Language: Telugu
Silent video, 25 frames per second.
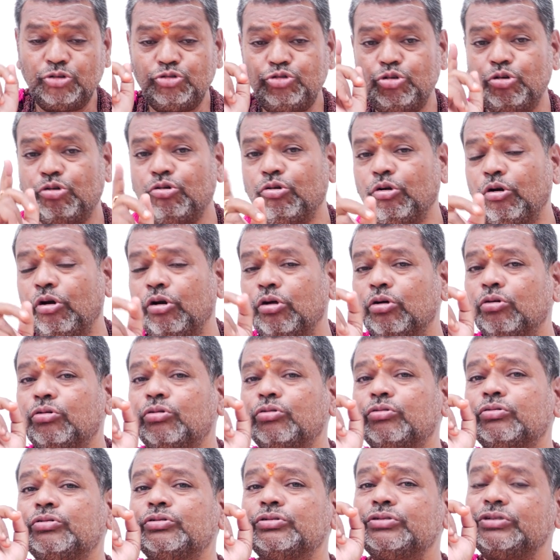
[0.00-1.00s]
శుక్రుడు
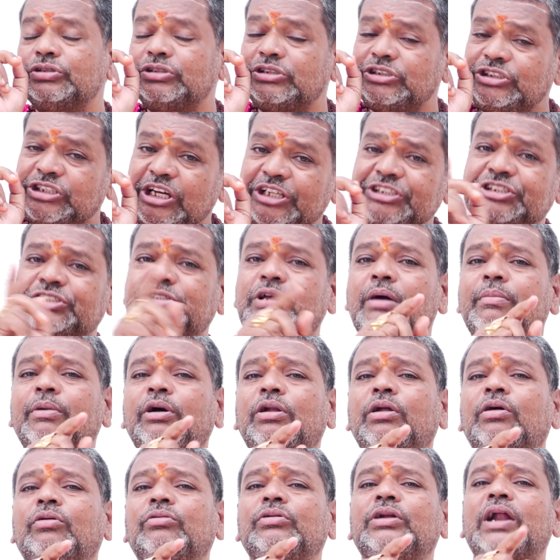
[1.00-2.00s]

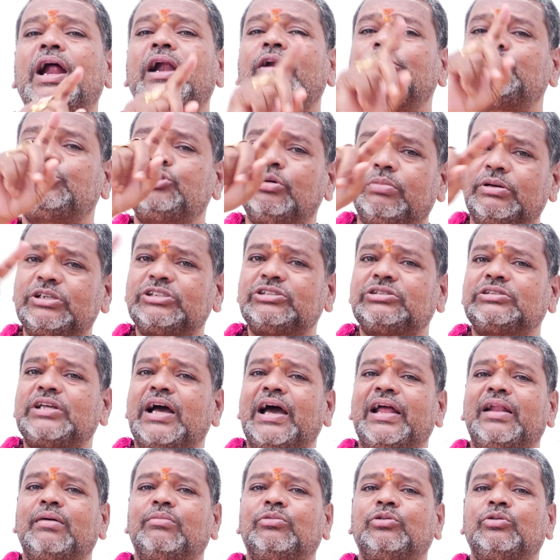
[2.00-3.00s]
షష్ఠములో ఉన్నాడు
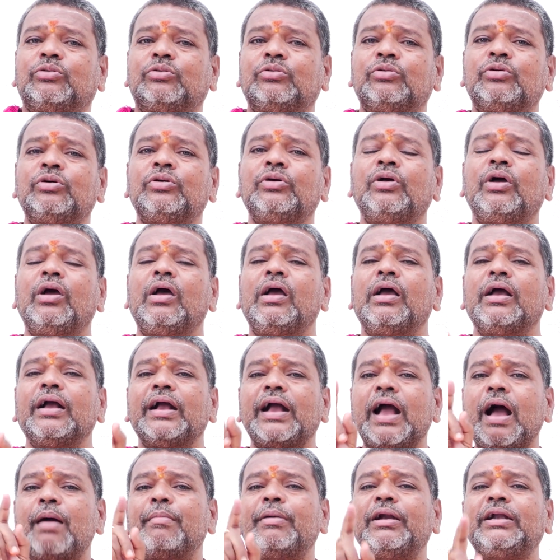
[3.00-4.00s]
శుభస్థానము
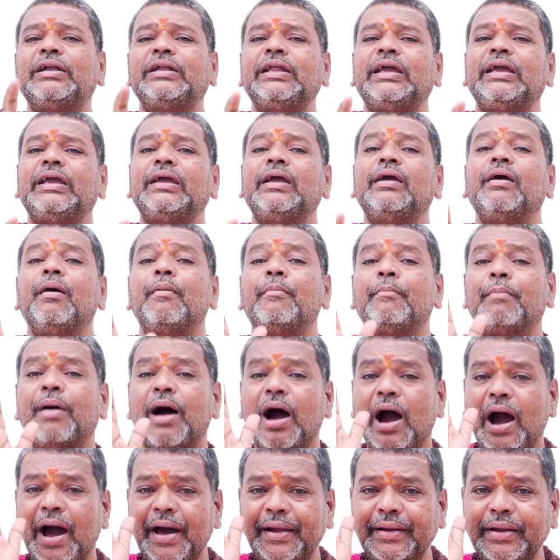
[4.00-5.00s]
కాబట్టి
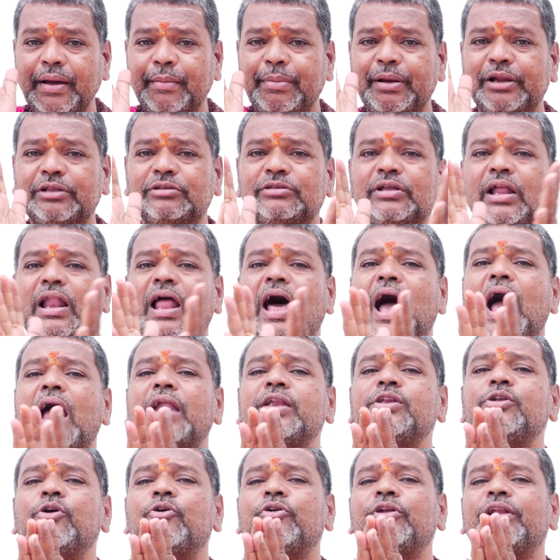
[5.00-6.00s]
భర్తల
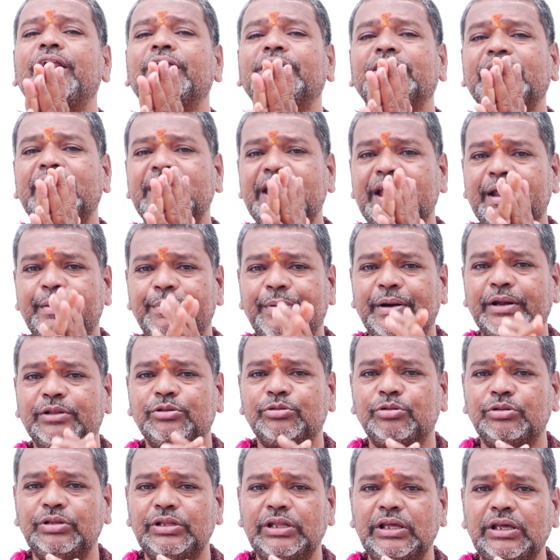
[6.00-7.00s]
అన్యోన్యత
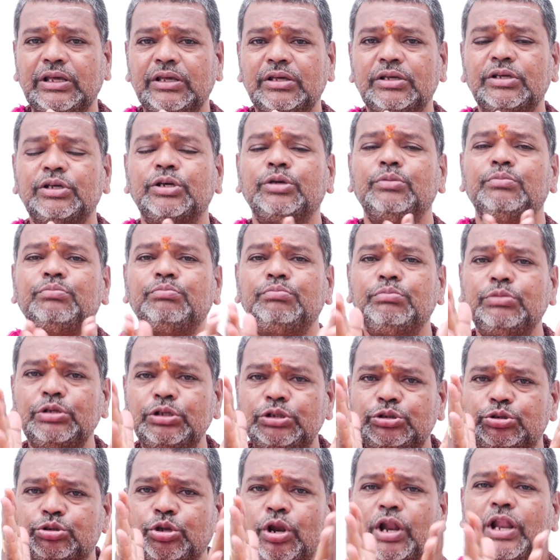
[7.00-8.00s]
ఏర్పడుతుంది
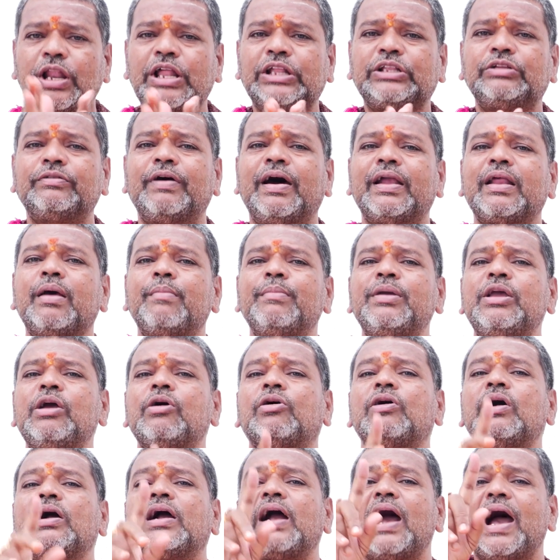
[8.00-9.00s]
మిత్రుల ద్వారా మీ
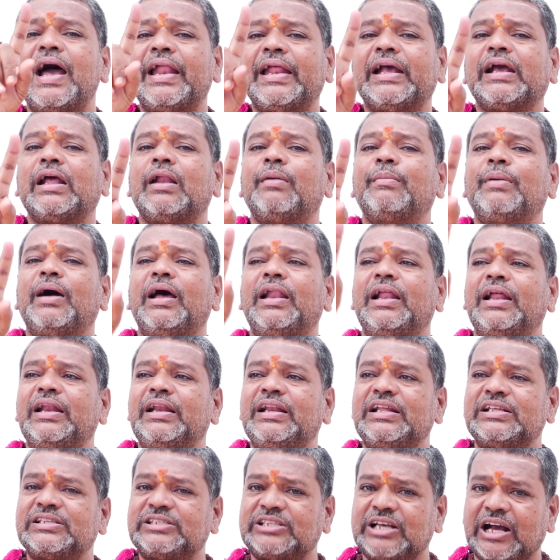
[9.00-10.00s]
యొక్క
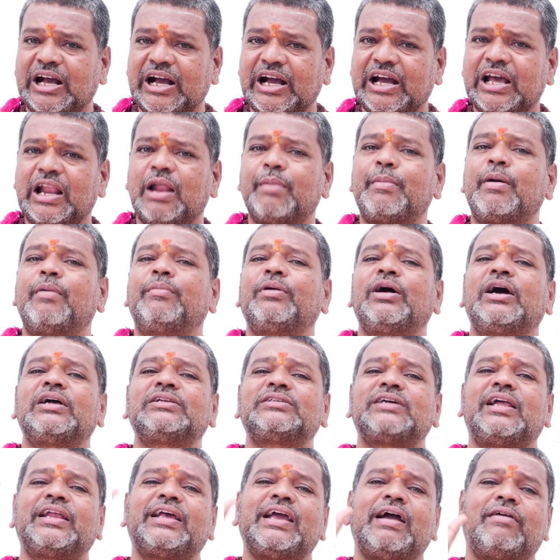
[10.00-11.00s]
కార్యక్రమాలన్నీ సక్రమంగా
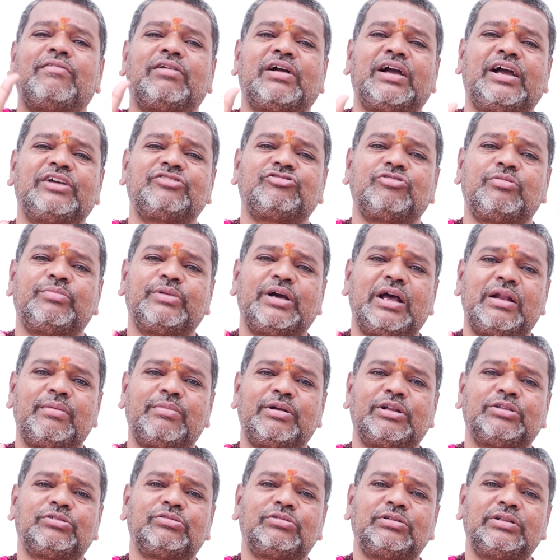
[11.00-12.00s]
జరిగే అవకాశం
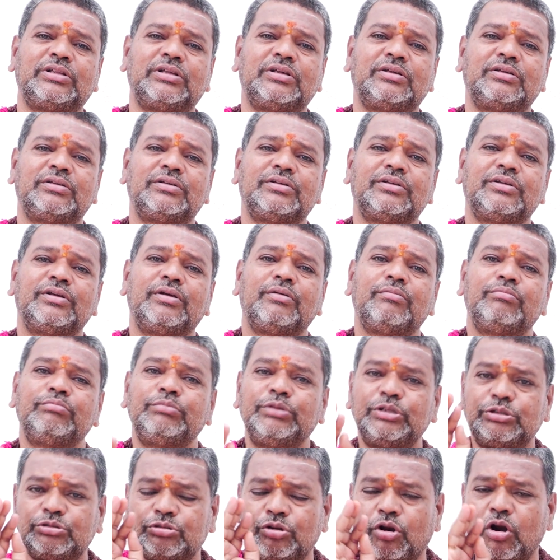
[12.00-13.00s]
కనబడుతుంది
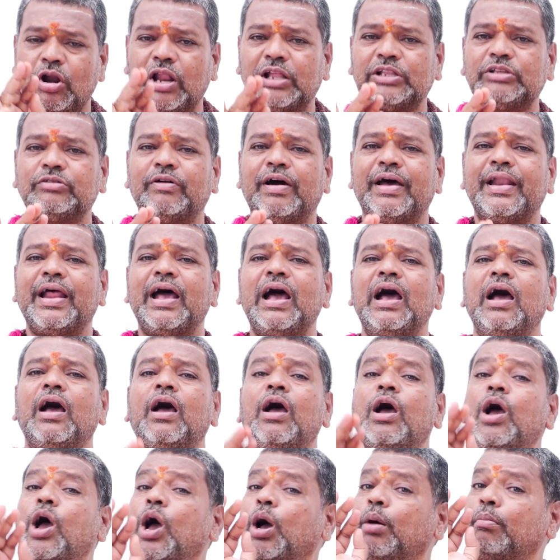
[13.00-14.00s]
మిత్రుల ద్వారా
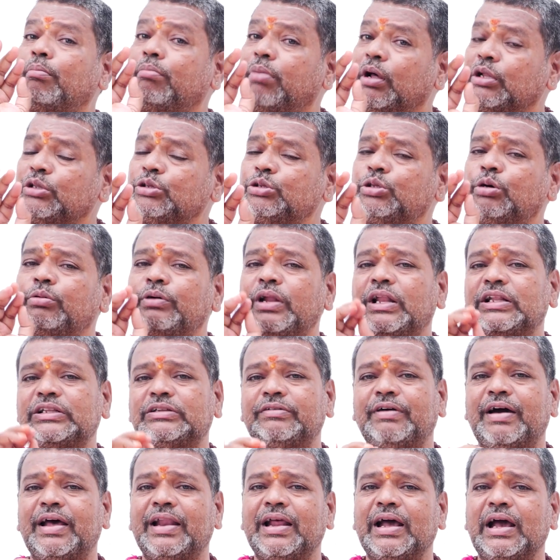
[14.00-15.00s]
బంధువుల
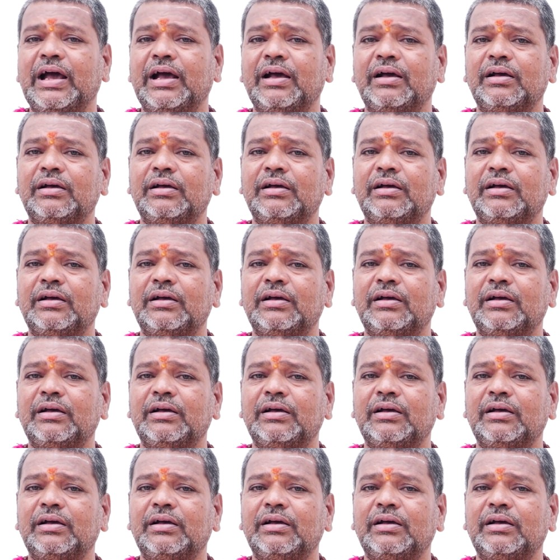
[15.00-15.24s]
ద్వారా